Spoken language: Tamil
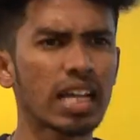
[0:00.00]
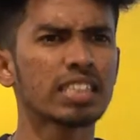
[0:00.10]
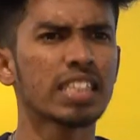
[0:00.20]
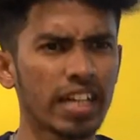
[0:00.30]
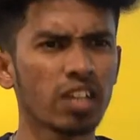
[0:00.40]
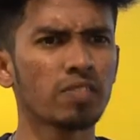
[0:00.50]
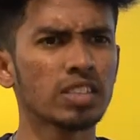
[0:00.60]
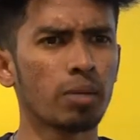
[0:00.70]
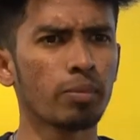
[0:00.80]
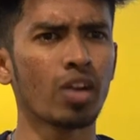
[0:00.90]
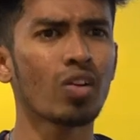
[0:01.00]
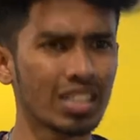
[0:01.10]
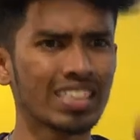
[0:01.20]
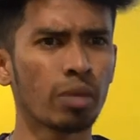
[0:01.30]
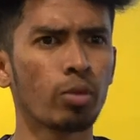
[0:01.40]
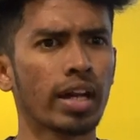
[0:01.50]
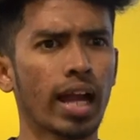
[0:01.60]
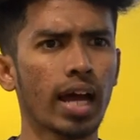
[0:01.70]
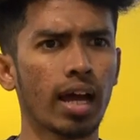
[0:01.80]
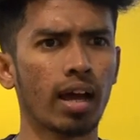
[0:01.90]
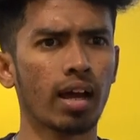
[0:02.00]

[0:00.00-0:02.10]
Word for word: விசாரிச்சு எதுல ஃபீஸ் கம்மியா இருக்கோ அதுல சேர்க்க போறீங்க